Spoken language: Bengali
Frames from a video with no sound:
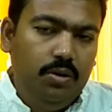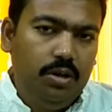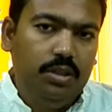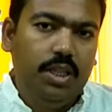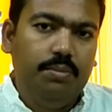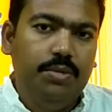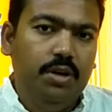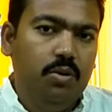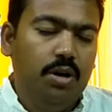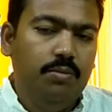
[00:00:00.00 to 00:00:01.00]
অর্থাৎ আপনি
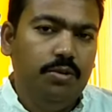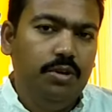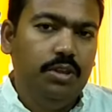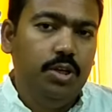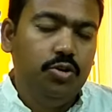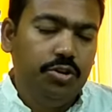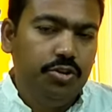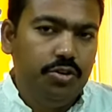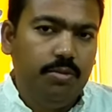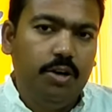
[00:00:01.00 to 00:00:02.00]
কর্মক্ষেত্রে যথেষ্ট